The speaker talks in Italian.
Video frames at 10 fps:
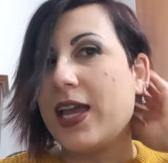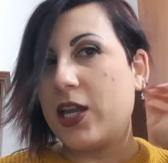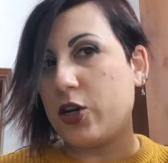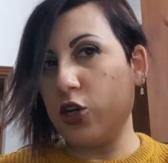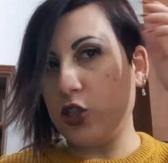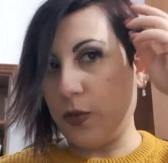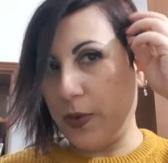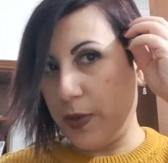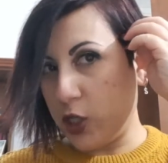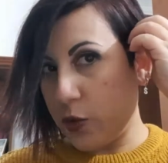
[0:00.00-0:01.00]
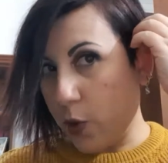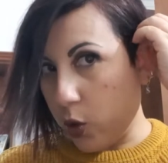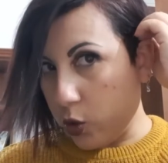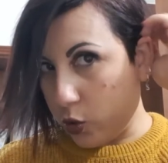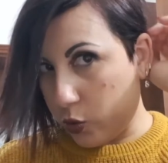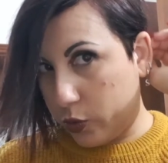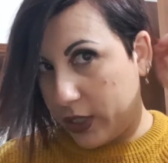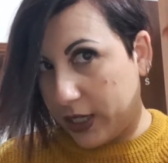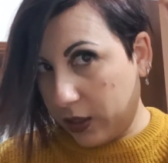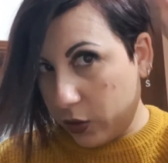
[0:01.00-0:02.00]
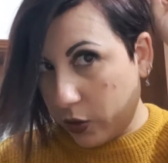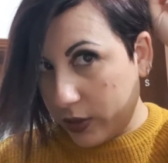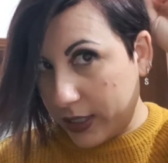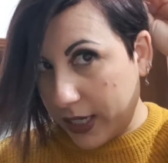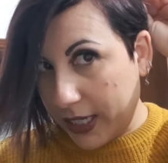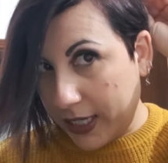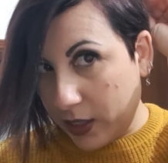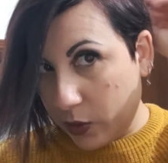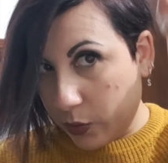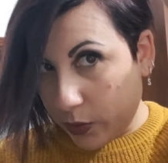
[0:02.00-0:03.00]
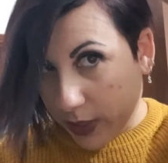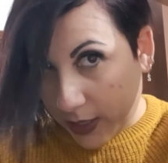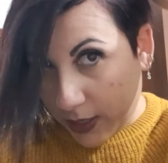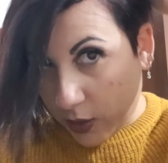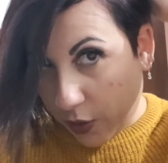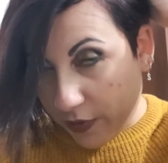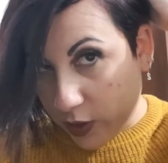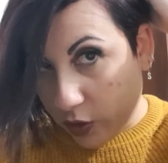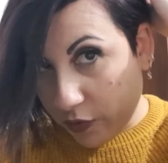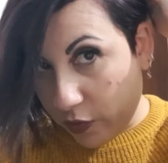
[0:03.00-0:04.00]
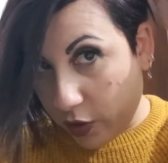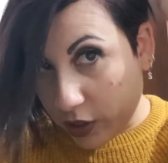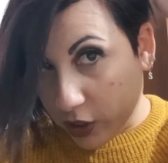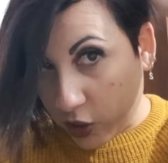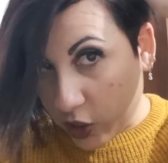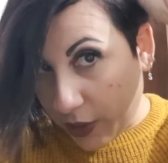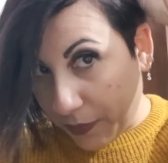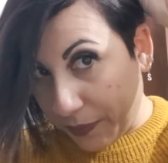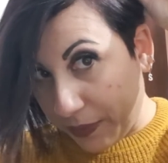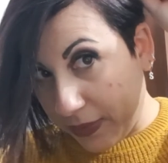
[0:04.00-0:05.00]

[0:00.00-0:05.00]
non lo so mi piace molto l'unica cosa è che qui io avendo un vortice